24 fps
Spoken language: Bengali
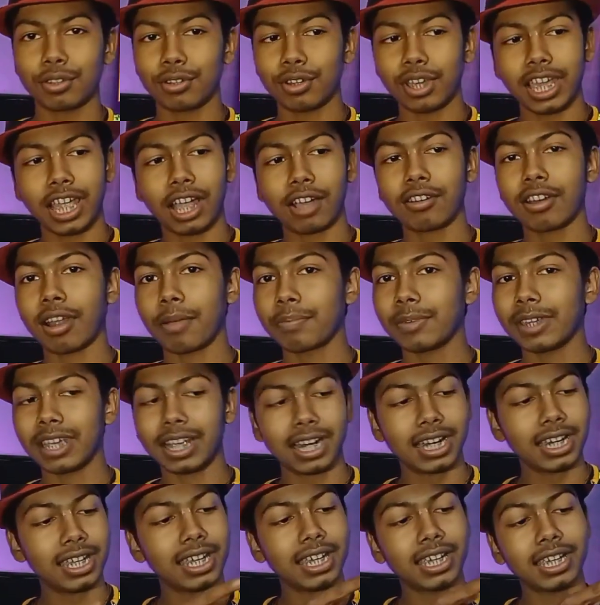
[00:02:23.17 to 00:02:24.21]
সো এখন
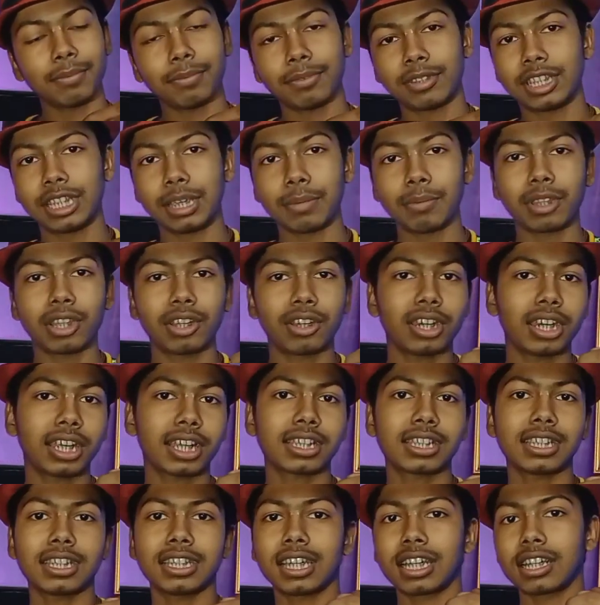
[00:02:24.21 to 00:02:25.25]
আপনি এখানে চেপে ধরে
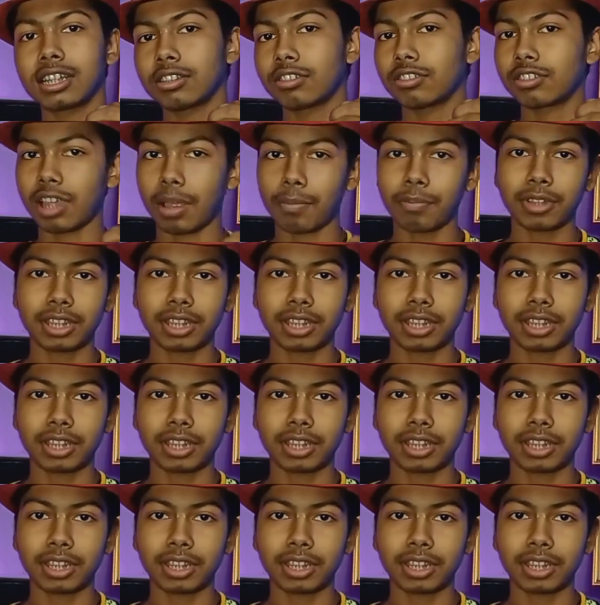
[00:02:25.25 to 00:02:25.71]
রেখেছেন এটা কিন্তু